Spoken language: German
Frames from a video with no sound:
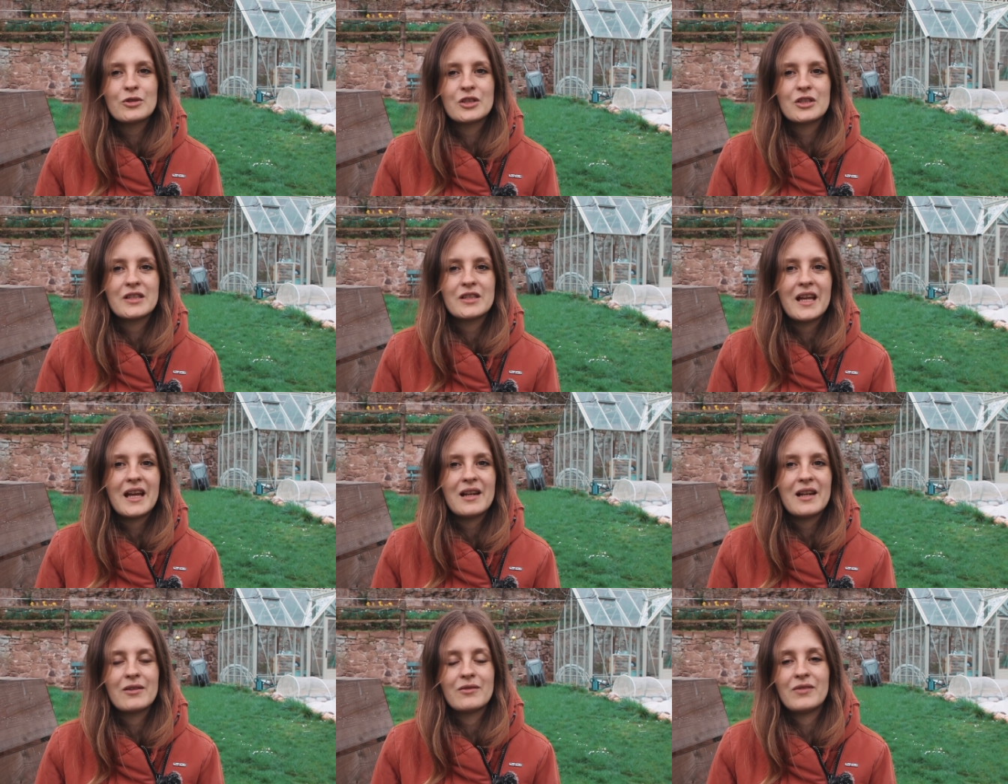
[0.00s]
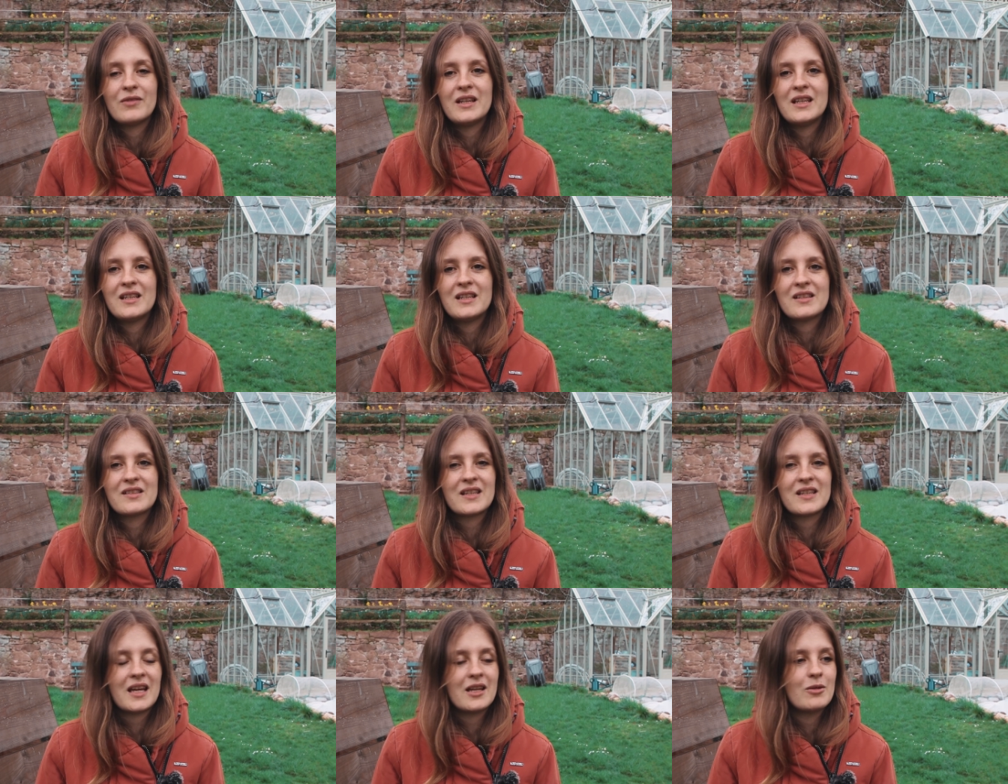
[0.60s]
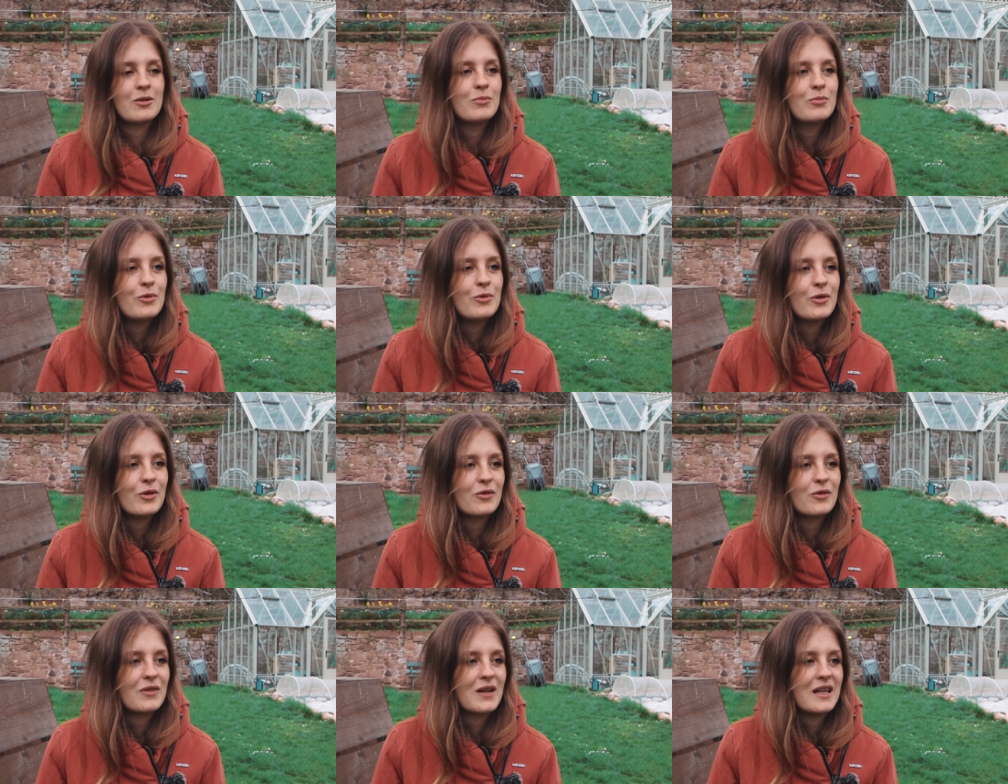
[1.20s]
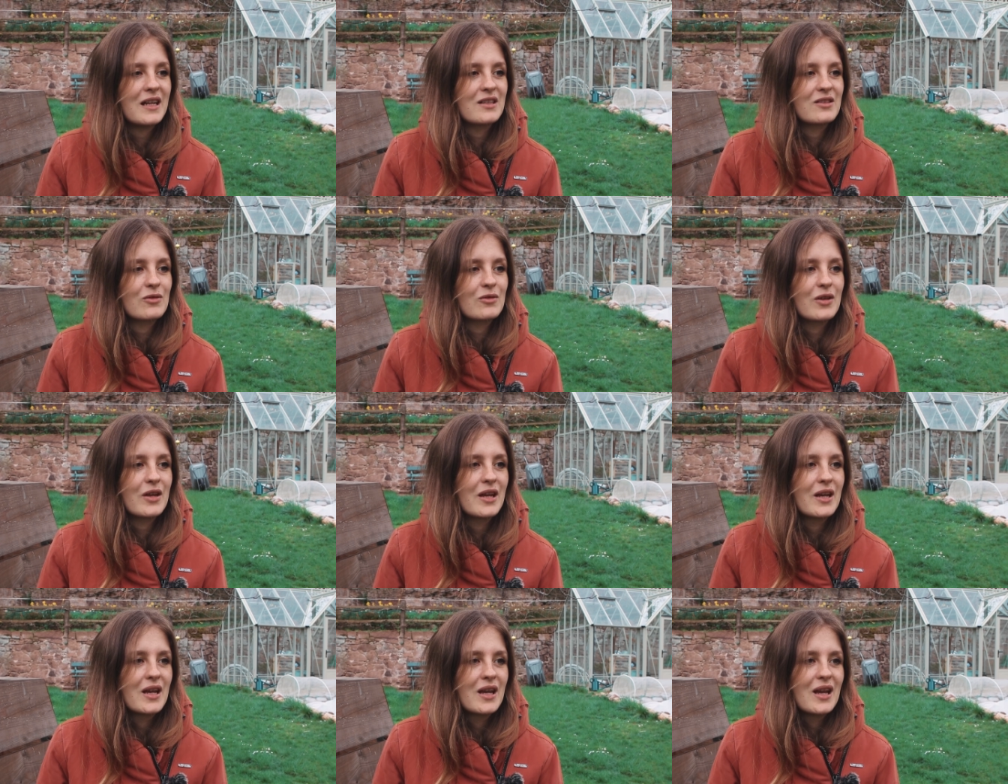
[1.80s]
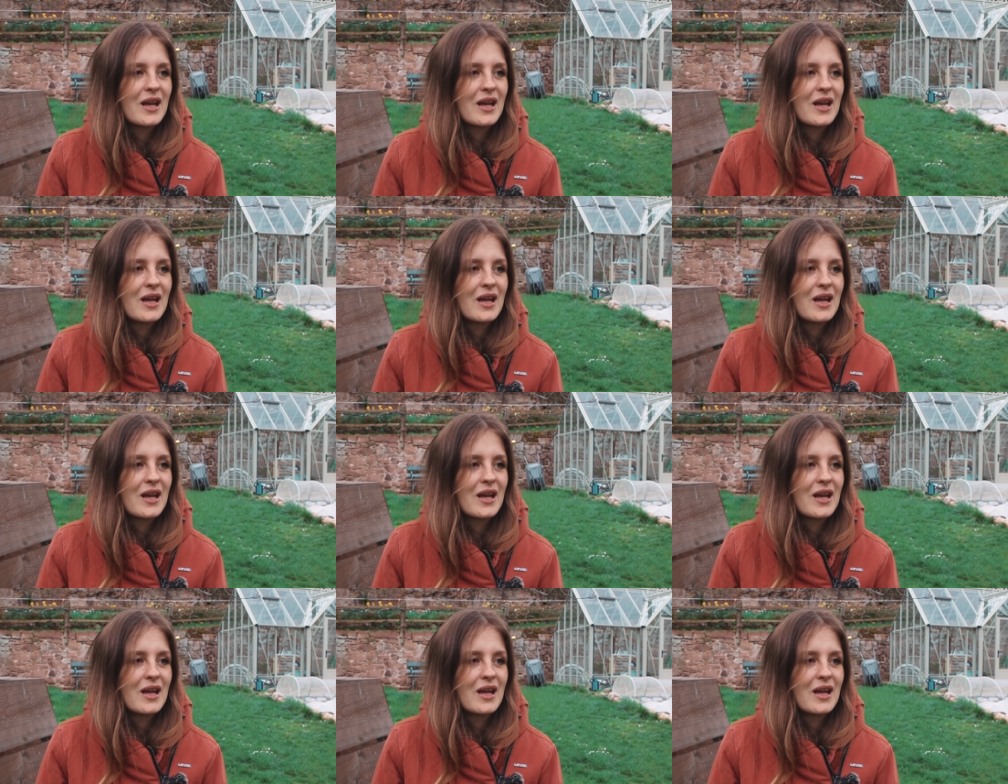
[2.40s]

schnell. Und wenn ihr das gerne mögt, vielleicht vielleicht so eine